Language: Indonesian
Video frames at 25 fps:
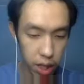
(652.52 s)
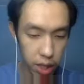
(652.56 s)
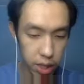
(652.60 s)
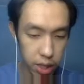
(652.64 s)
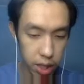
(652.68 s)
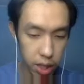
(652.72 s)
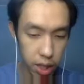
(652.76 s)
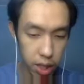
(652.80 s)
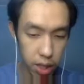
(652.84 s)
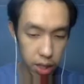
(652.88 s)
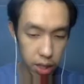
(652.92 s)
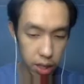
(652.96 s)
guys
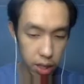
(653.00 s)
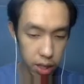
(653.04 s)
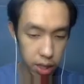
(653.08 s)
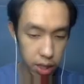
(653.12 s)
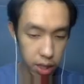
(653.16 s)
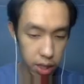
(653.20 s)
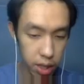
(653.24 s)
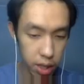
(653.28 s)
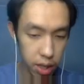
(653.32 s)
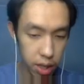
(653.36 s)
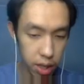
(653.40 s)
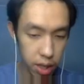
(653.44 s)
ya.
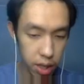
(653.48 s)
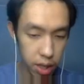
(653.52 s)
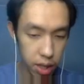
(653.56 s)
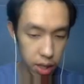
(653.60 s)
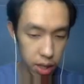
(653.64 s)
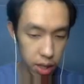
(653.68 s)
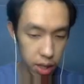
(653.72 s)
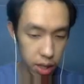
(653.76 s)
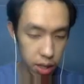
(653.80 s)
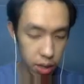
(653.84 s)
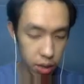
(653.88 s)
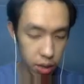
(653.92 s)

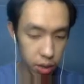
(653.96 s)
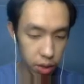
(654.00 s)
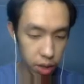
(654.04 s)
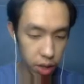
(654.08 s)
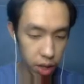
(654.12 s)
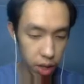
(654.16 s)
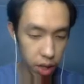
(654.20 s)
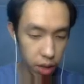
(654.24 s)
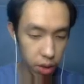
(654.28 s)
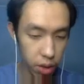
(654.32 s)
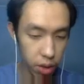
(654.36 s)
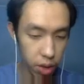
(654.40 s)

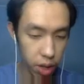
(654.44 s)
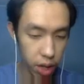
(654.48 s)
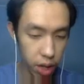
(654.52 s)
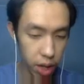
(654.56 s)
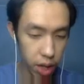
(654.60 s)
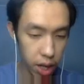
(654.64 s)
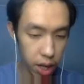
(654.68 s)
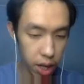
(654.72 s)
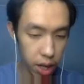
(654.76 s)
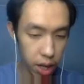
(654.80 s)
Oke, oke.